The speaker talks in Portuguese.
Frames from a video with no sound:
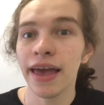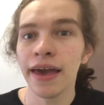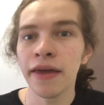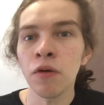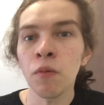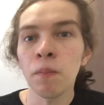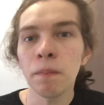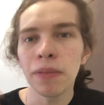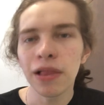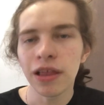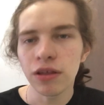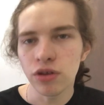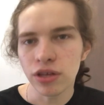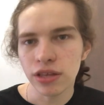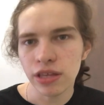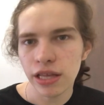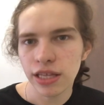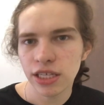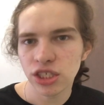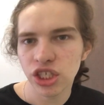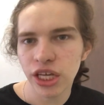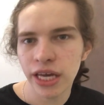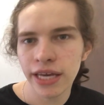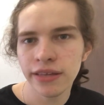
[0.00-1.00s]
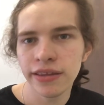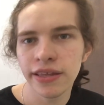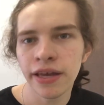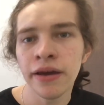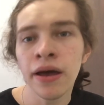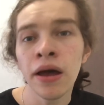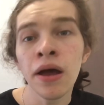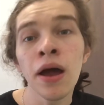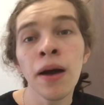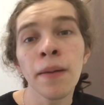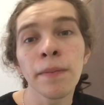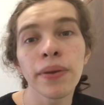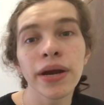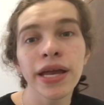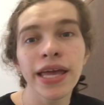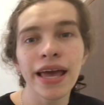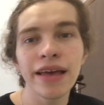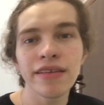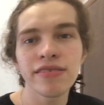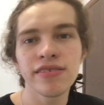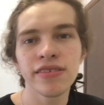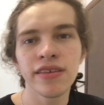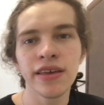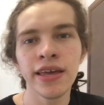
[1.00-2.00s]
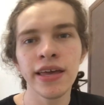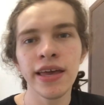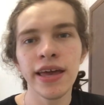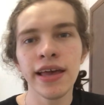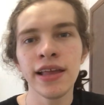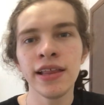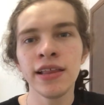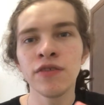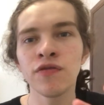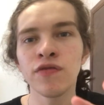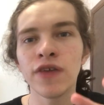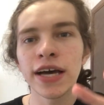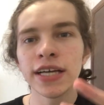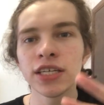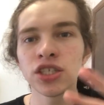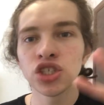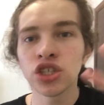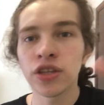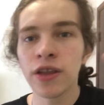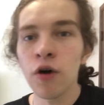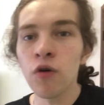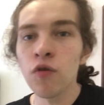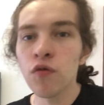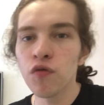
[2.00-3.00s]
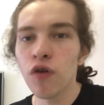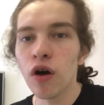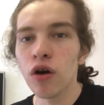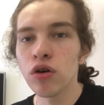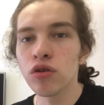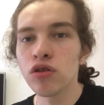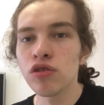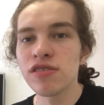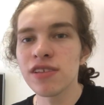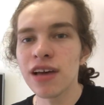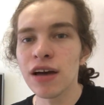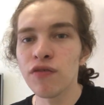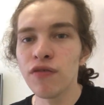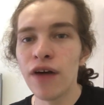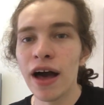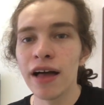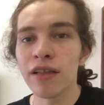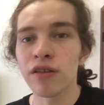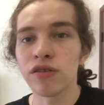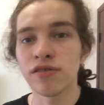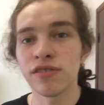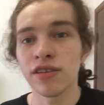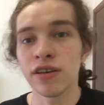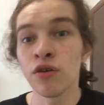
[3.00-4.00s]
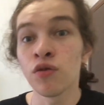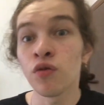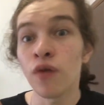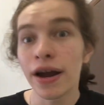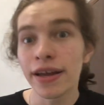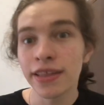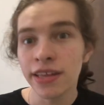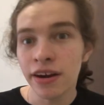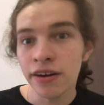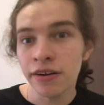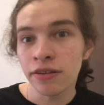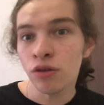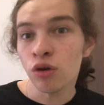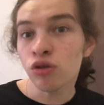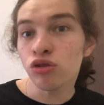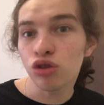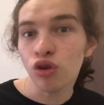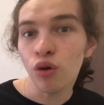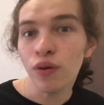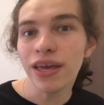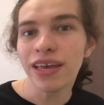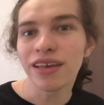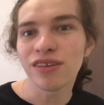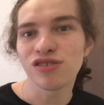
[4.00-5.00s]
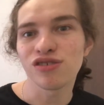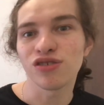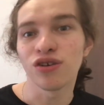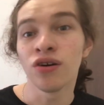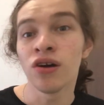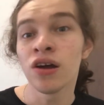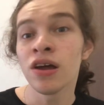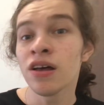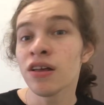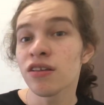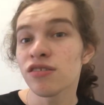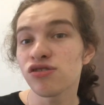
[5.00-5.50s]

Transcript: Era um plano inteligente, porque assim ele vai tirar o foco dos cavalos, e o Reiner notou isso.